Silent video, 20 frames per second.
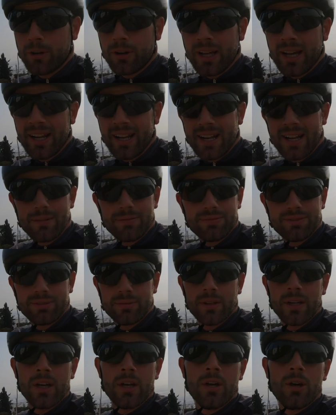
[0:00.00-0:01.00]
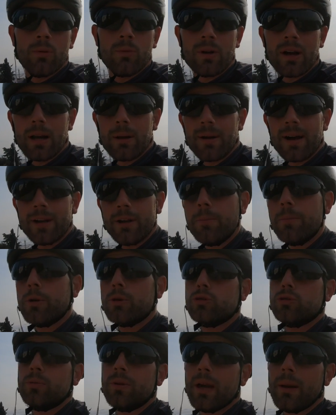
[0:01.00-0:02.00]
por hora era un calvario,
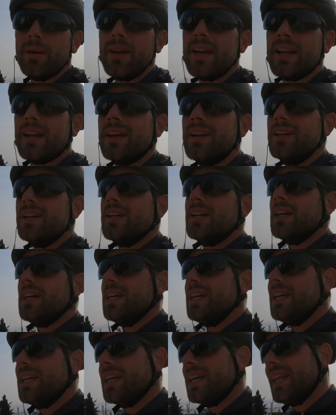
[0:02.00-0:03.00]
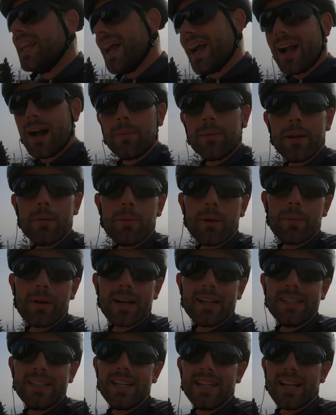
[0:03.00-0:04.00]
pero subía bien. Y la cabra, el
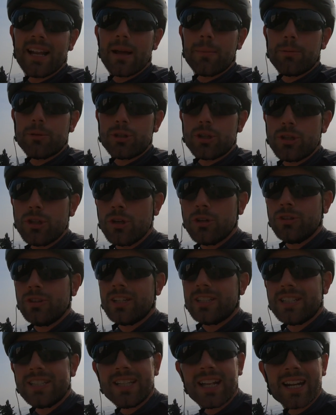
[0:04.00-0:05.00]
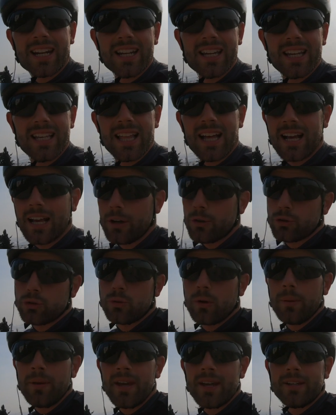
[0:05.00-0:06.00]
problema que tiene a la posición de ser tan rígida que no
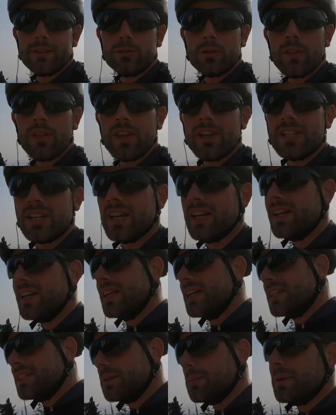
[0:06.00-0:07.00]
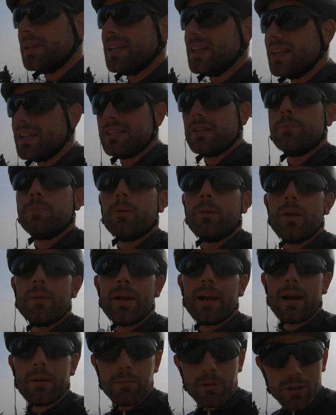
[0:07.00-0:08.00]
sube bien. Entonces siempre tenía ese
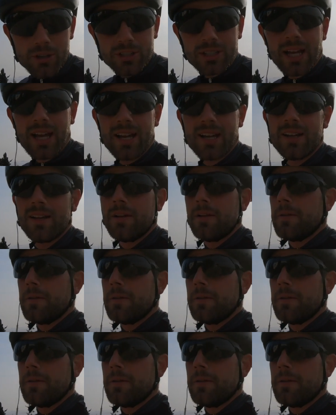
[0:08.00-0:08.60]
problema. En cambio, esta